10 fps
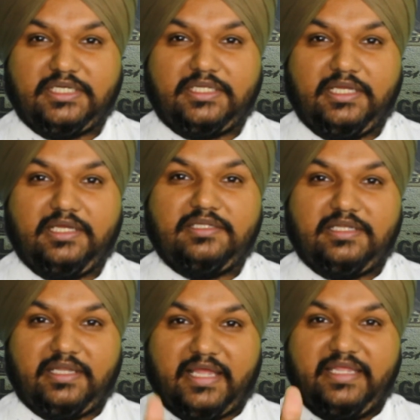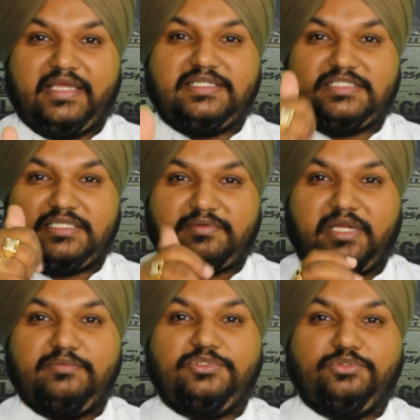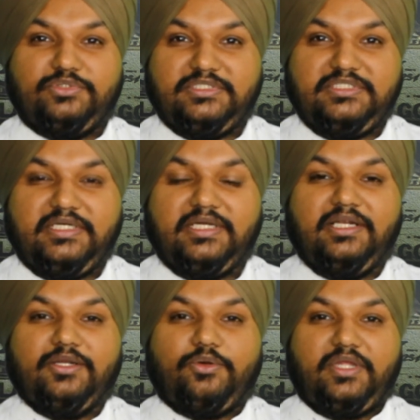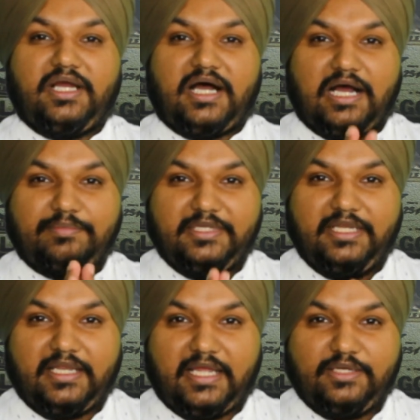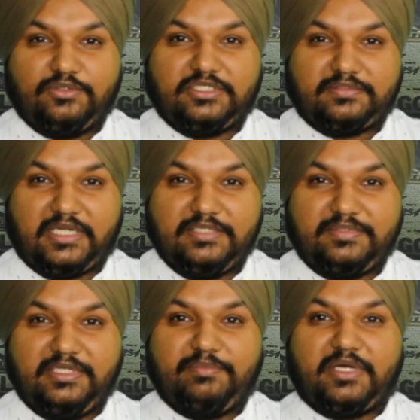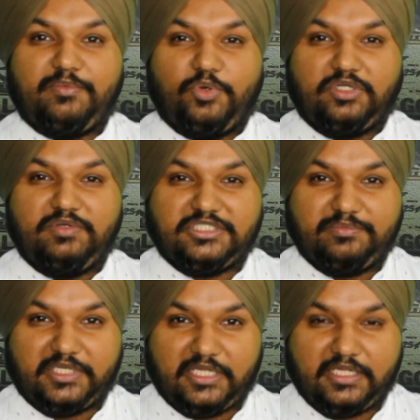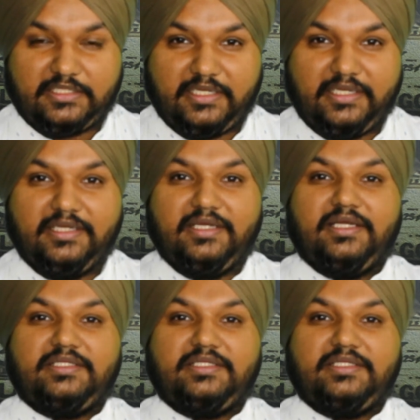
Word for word: करके लाइक एंड सब्सक्राइब जरूर कीजिए क्योंकि आपकी लाइक और सब्सक्राइब से ही हमारा मोटिवेशन बना रहता है